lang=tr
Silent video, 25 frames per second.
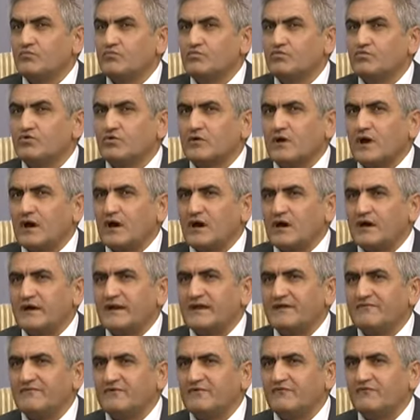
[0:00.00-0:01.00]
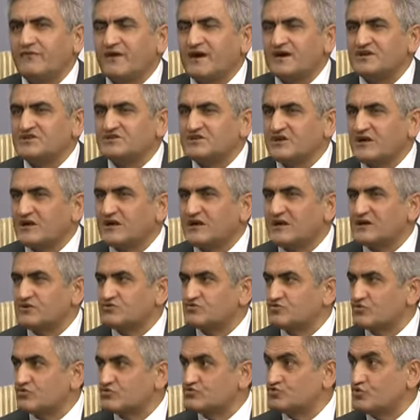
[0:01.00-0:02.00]
büyük alevi facialar
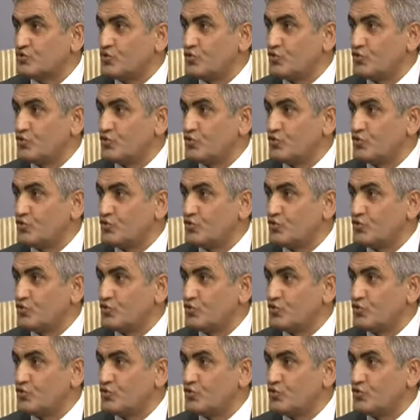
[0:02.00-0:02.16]
sonucu,